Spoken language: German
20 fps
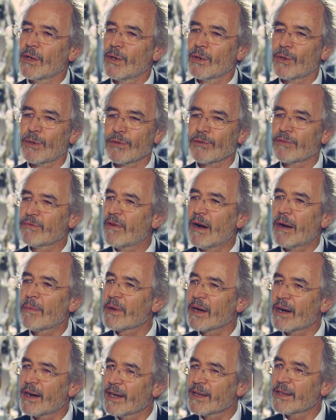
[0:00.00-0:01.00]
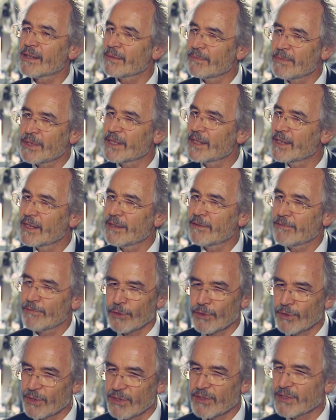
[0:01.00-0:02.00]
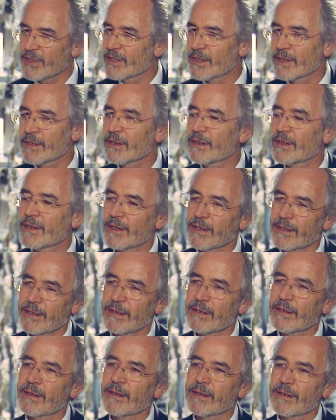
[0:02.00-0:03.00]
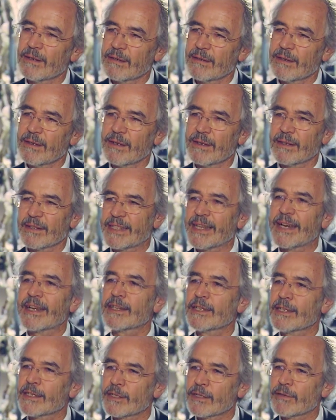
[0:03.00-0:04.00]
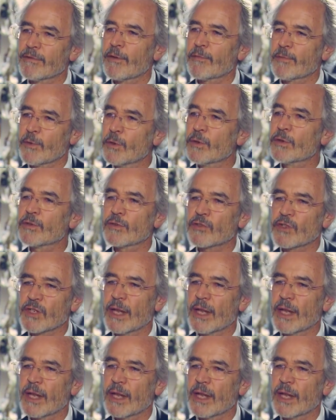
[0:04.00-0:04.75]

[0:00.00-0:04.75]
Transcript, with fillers: und war bereit, mir die für diese äh, äh, Zeit hier zur Verfügung zu